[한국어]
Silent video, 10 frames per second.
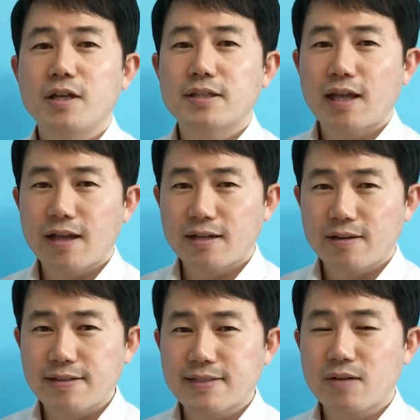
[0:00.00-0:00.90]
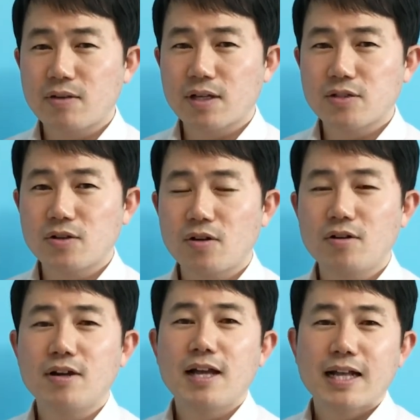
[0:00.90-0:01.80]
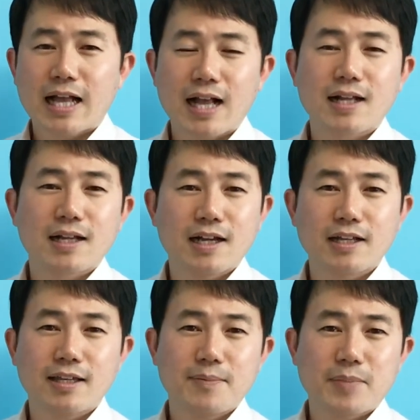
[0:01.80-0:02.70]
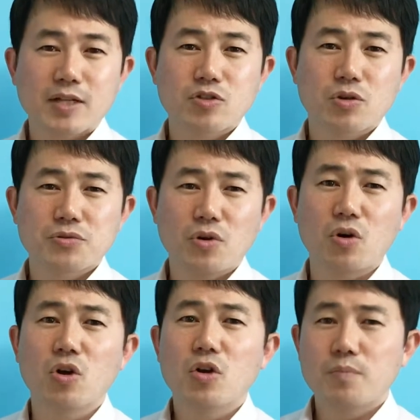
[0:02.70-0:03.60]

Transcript: 다양한 상황에서 각각에 맞춰서